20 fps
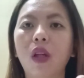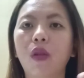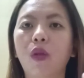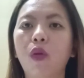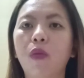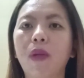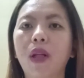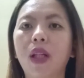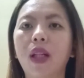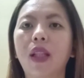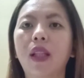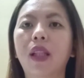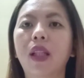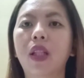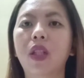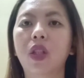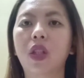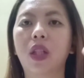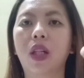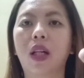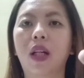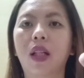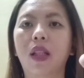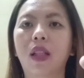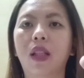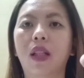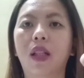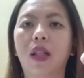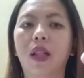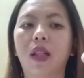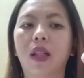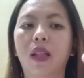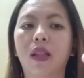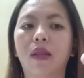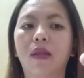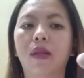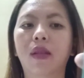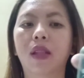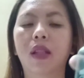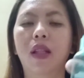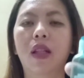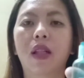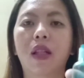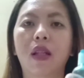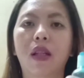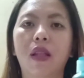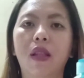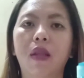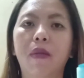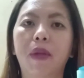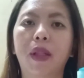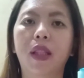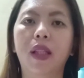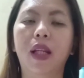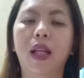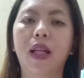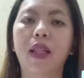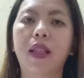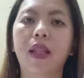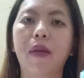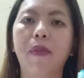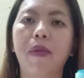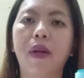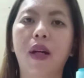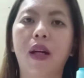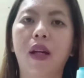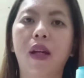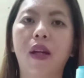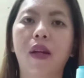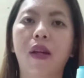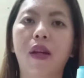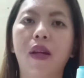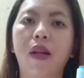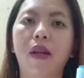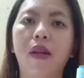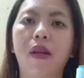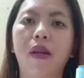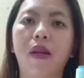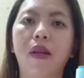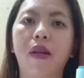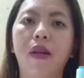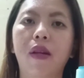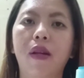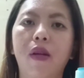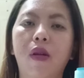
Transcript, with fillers: tumagal din siya ng, di ba, the last time I,